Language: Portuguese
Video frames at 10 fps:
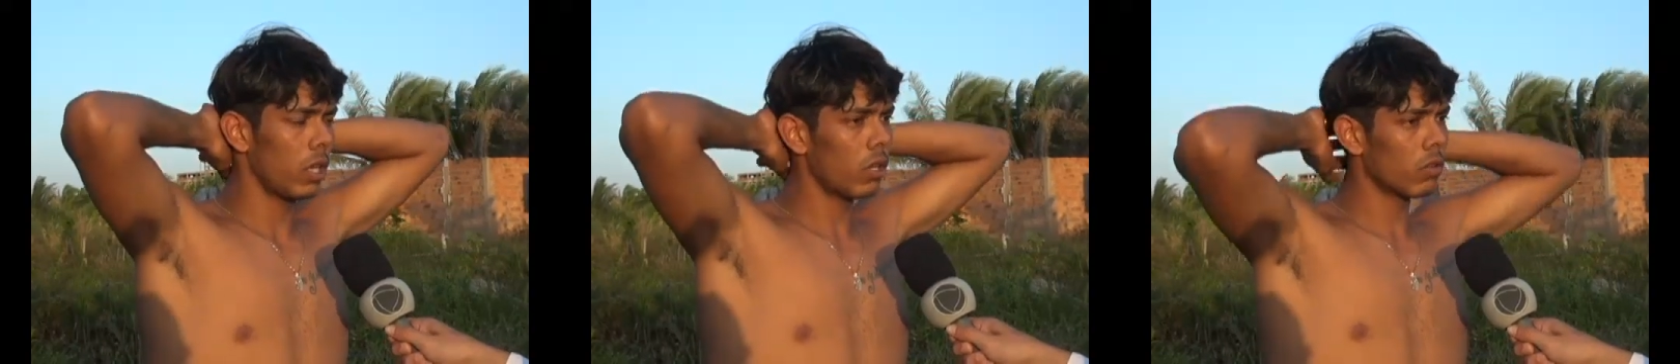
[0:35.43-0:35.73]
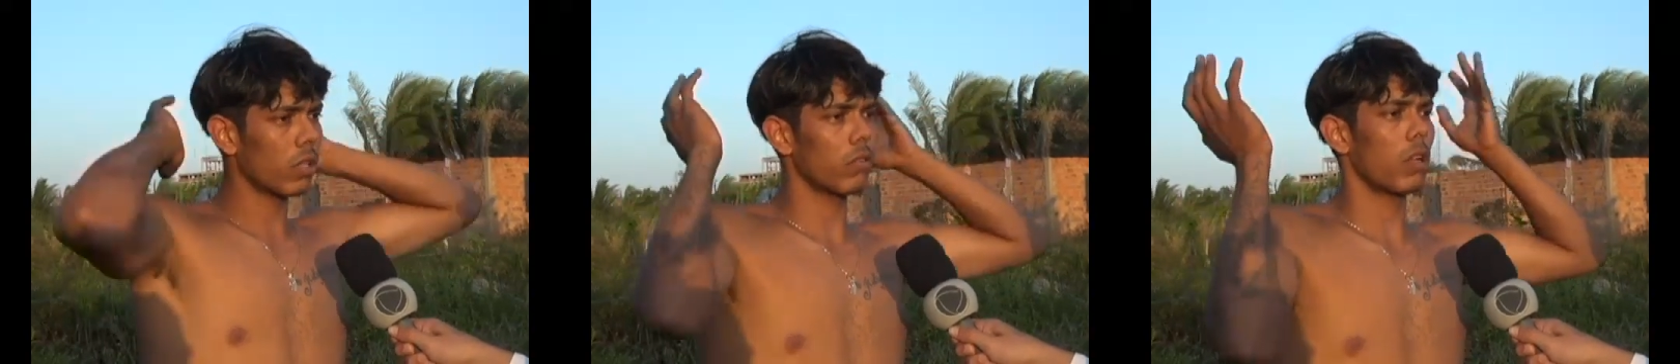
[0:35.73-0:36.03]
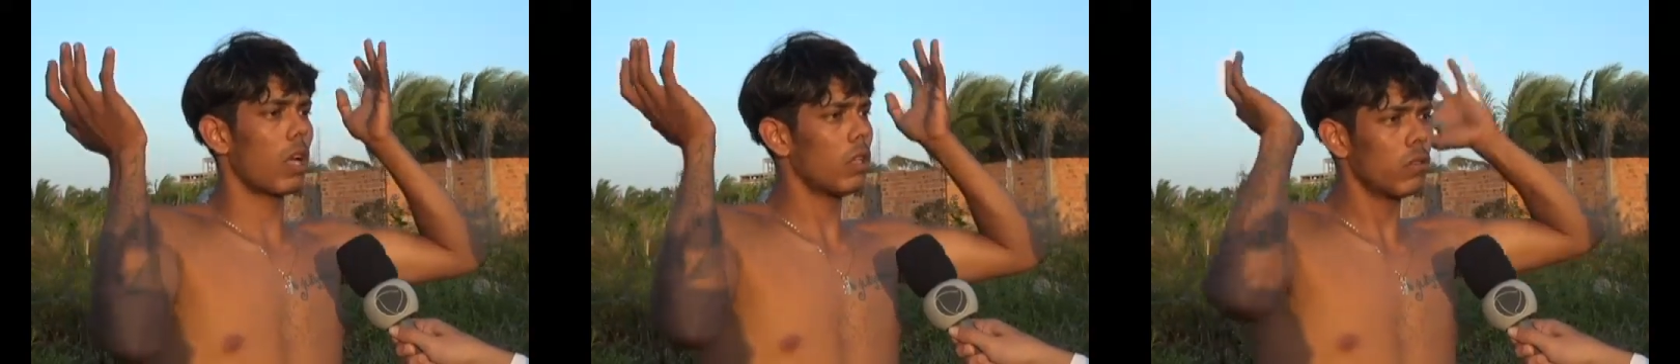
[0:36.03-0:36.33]
eu não tenho
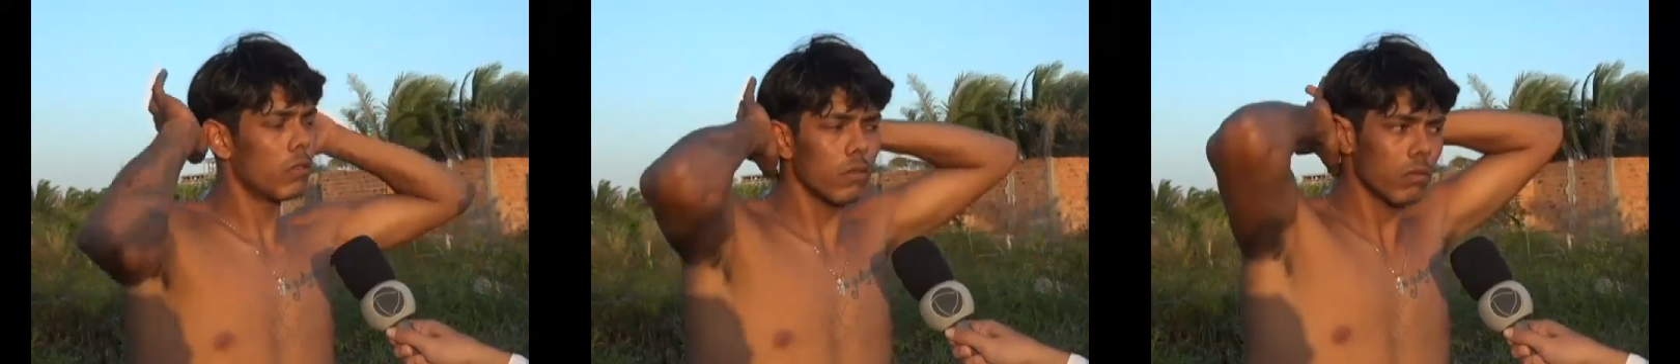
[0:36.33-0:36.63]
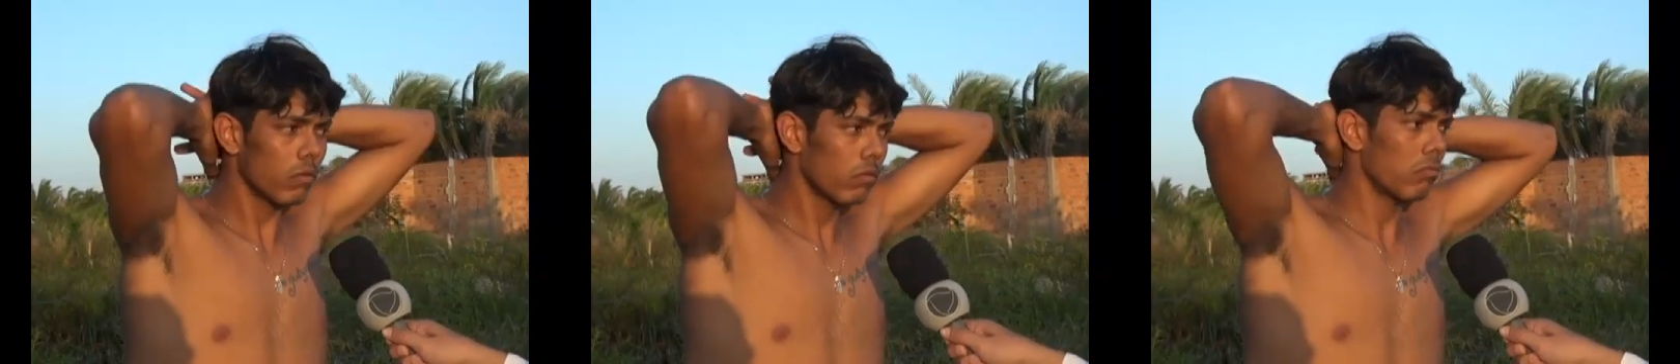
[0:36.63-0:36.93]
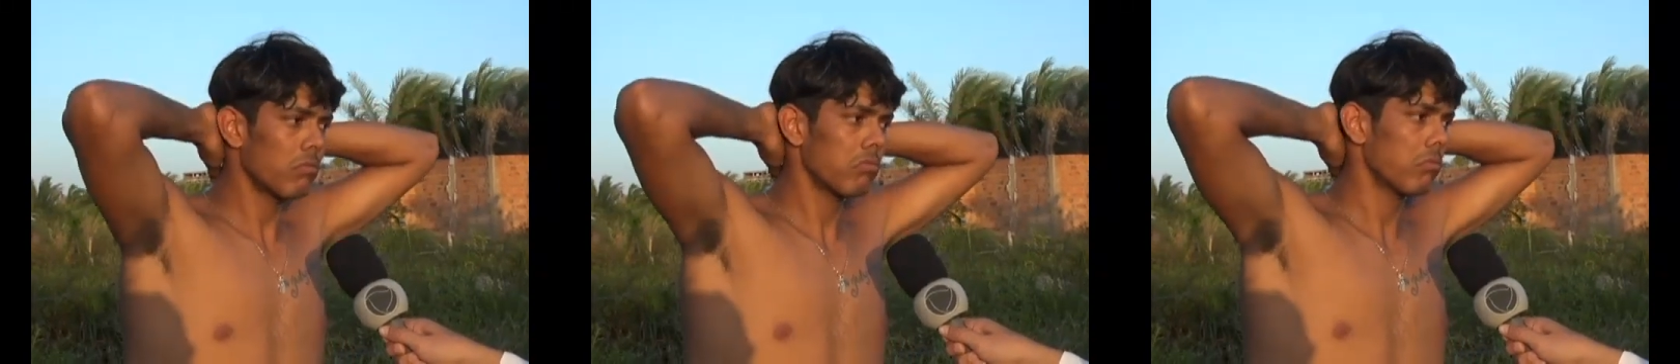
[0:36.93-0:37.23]
nada, eu não
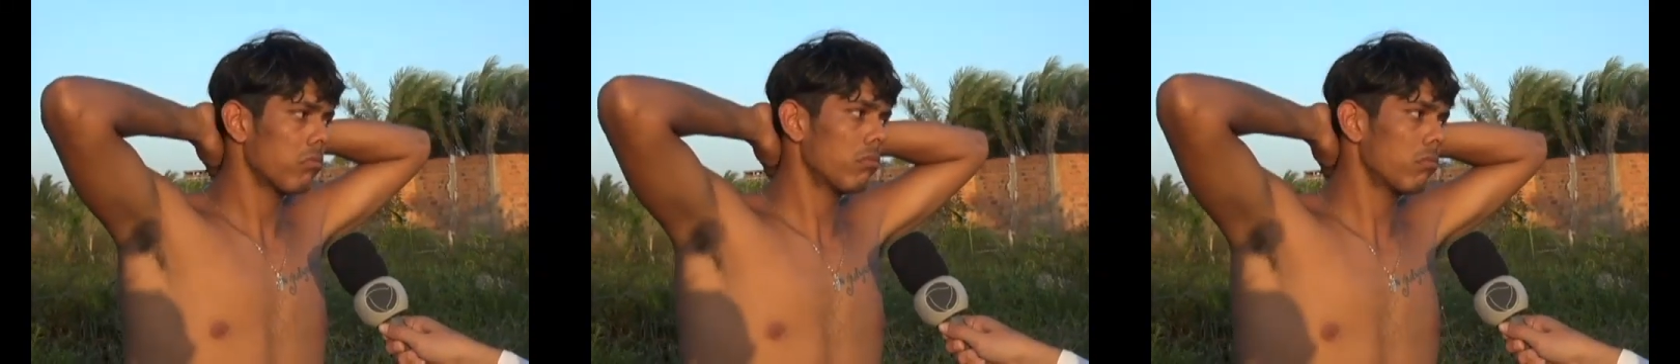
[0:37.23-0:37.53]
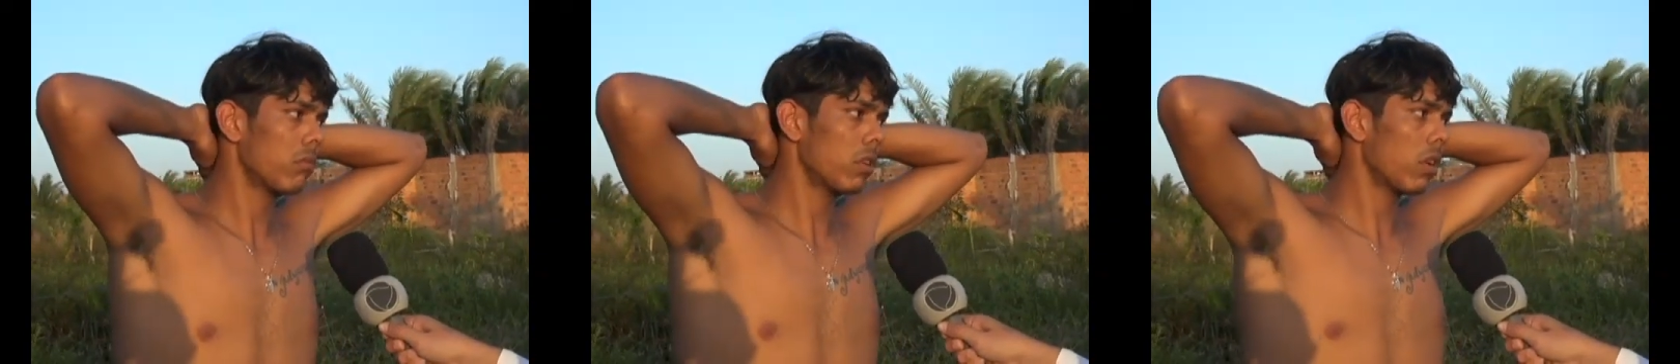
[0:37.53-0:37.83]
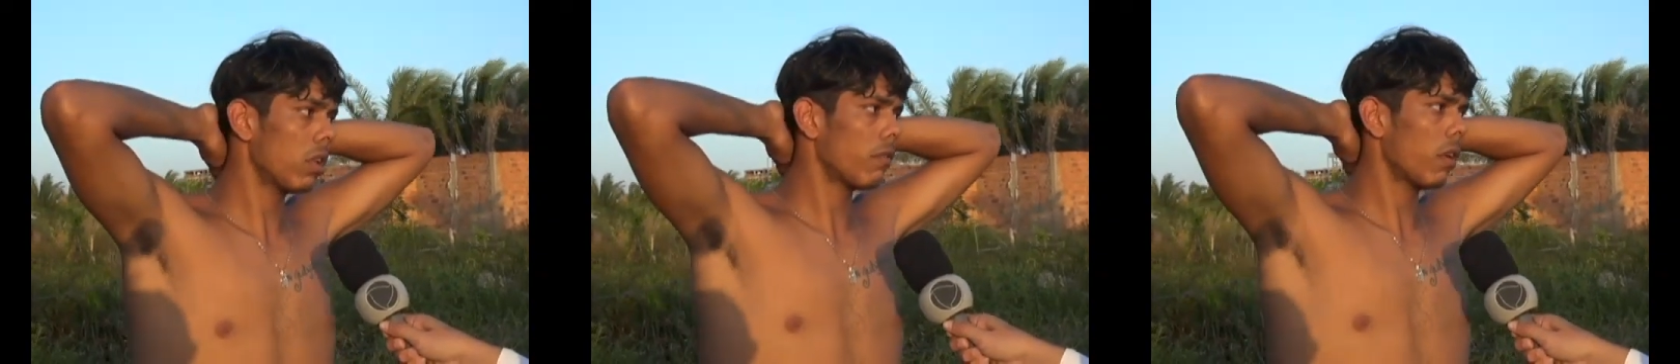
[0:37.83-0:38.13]
tenho
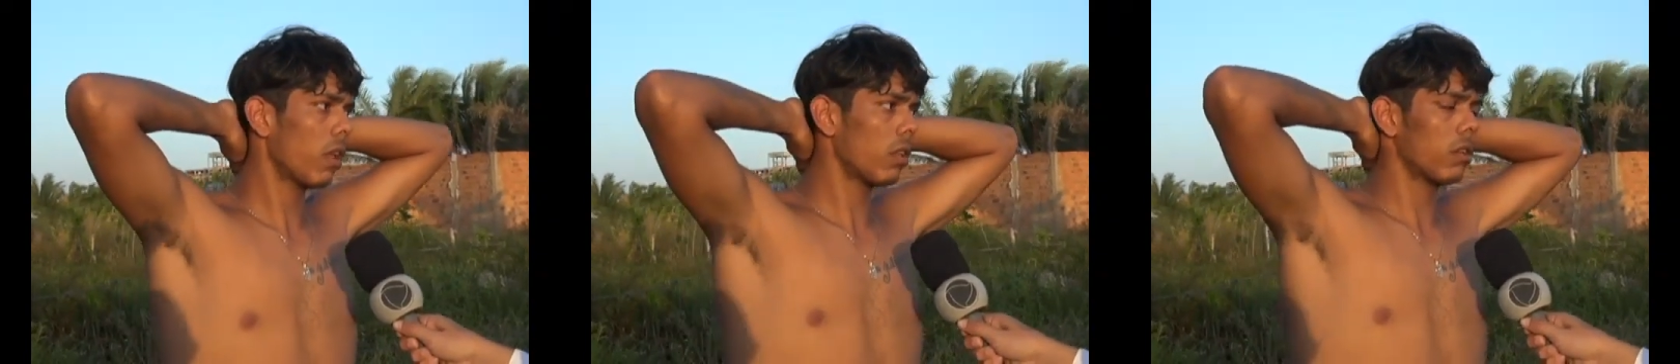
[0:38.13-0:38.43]
nada a falar